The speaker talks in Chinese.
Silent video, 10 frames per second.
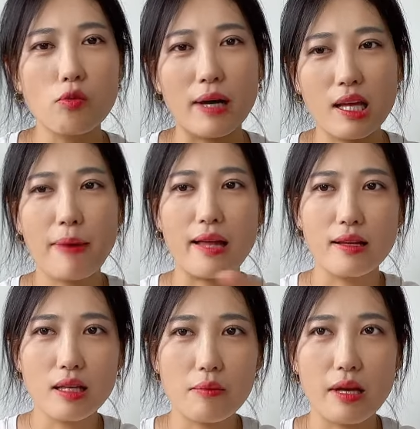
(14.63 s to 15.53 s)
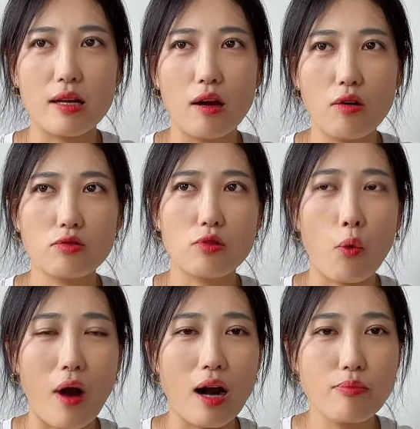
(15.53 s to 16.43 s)
把它摆在那边，然后就是
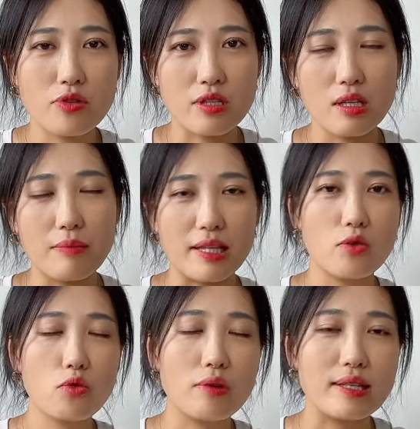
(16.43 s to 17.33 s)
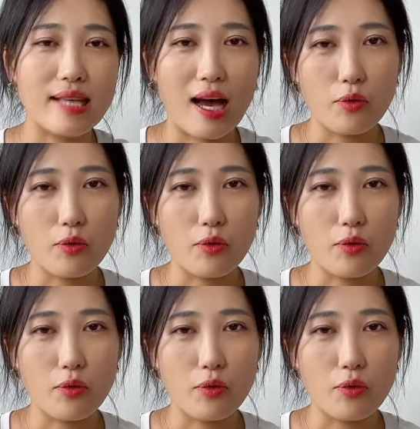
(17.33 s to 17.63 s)
华而不实的每天用一下，